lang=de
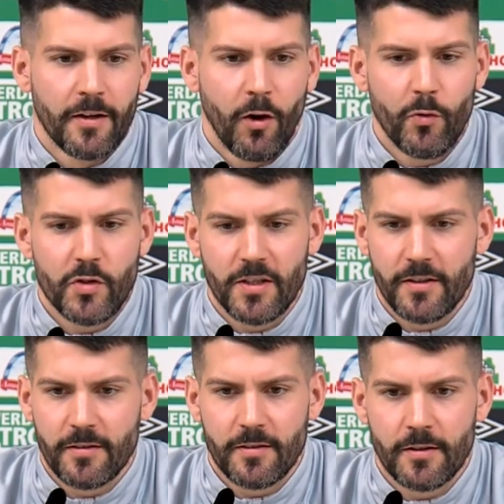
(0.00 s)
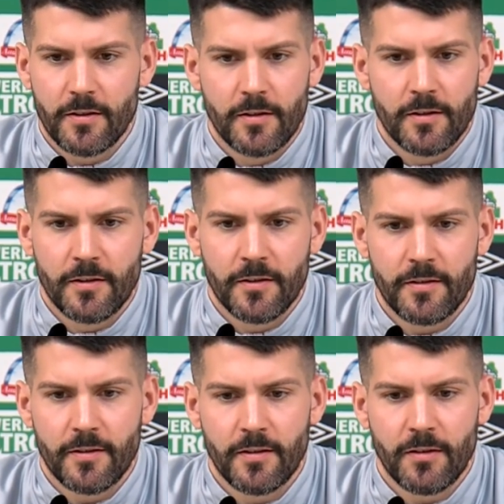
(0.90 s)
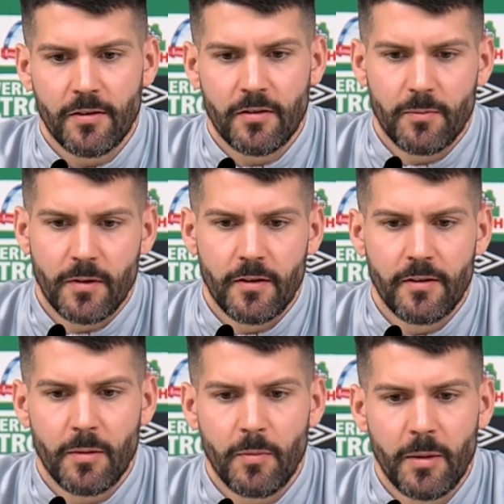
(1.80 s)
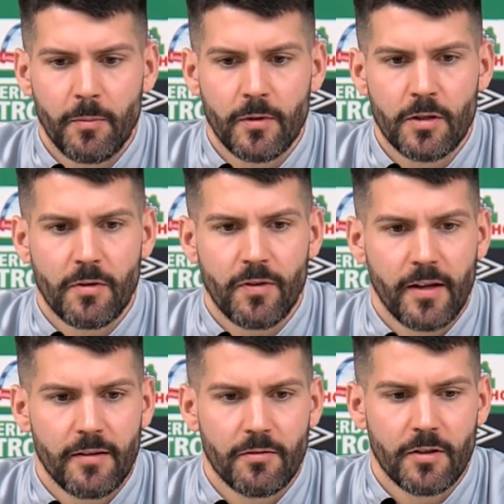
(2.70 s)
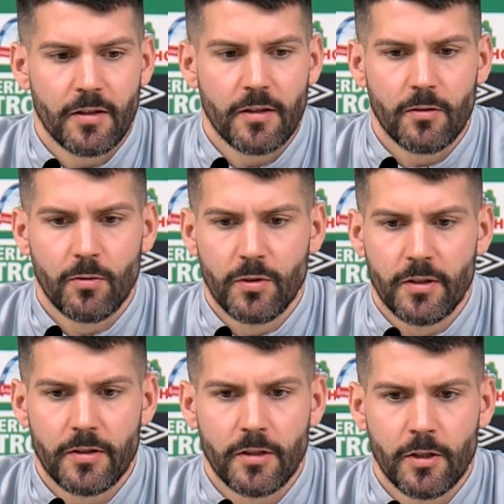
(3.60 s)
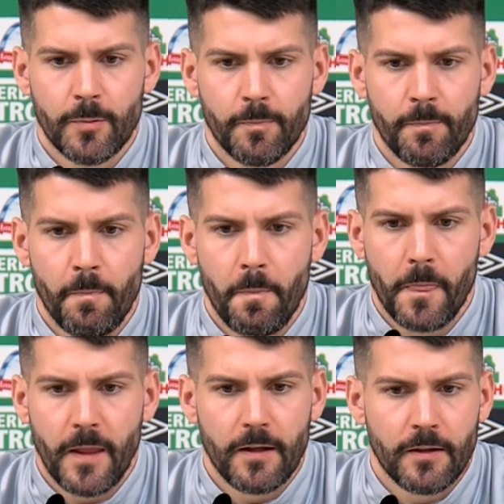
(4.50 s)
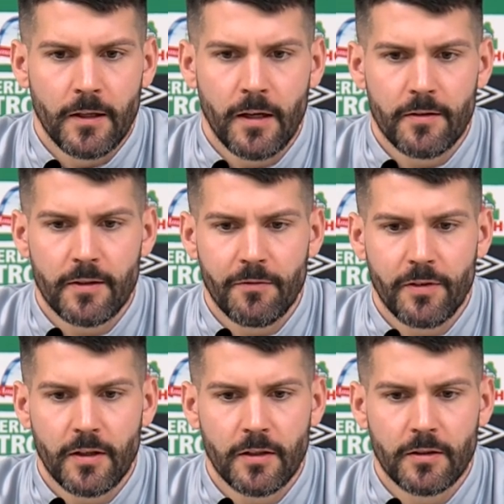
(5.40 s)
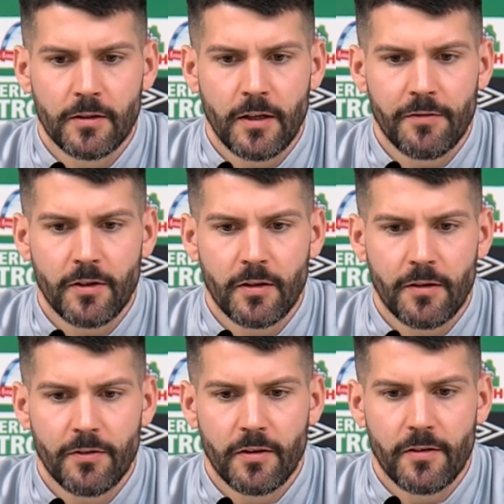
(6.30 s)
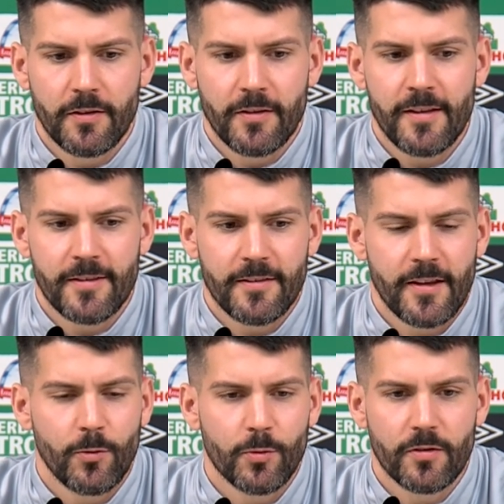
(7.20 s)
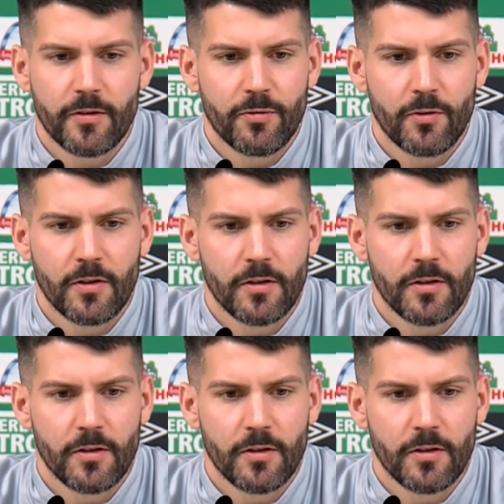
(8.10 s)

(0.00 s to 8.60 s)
ein Aufstieg ist, äh, ist, ist etwas, was man in seinem Leben nicht mehr vergessen wird. Und ähm, ja, ist einfach, äh, einfach, einfach ein sehr, sehr, sehr gutes Gefühl.